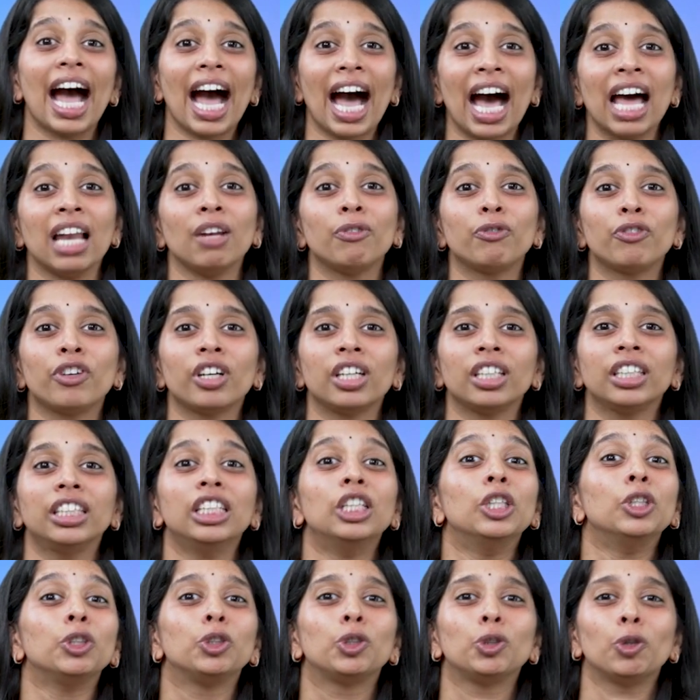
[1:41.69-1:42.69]
अल्फा
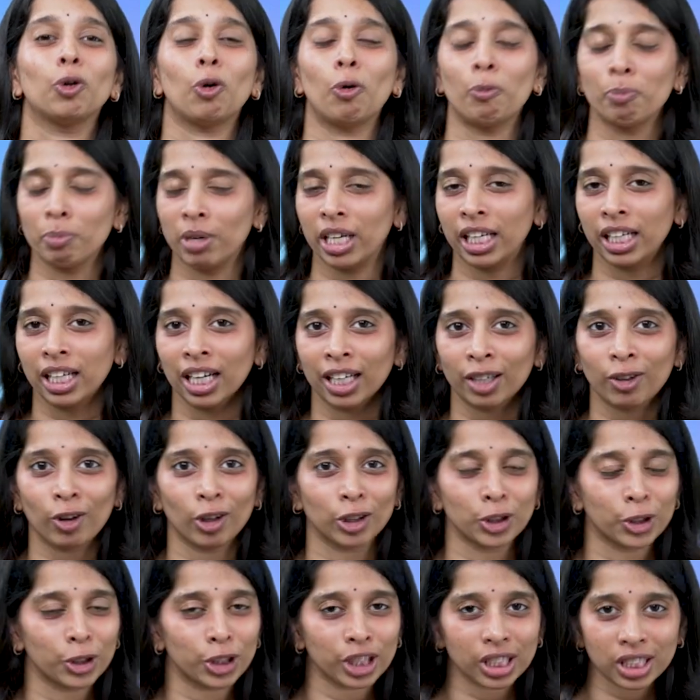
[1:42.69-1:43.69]
टू ओमेगा
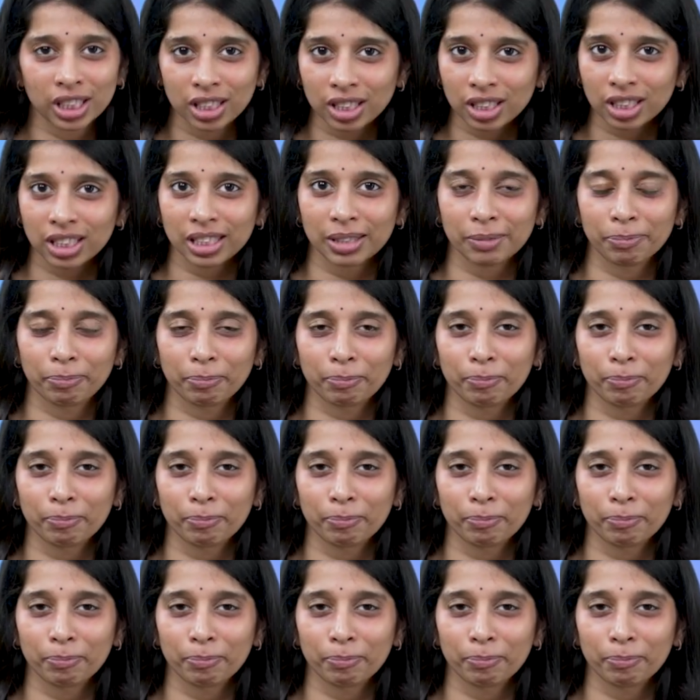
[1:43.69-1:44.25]
कॉन्शियसनेस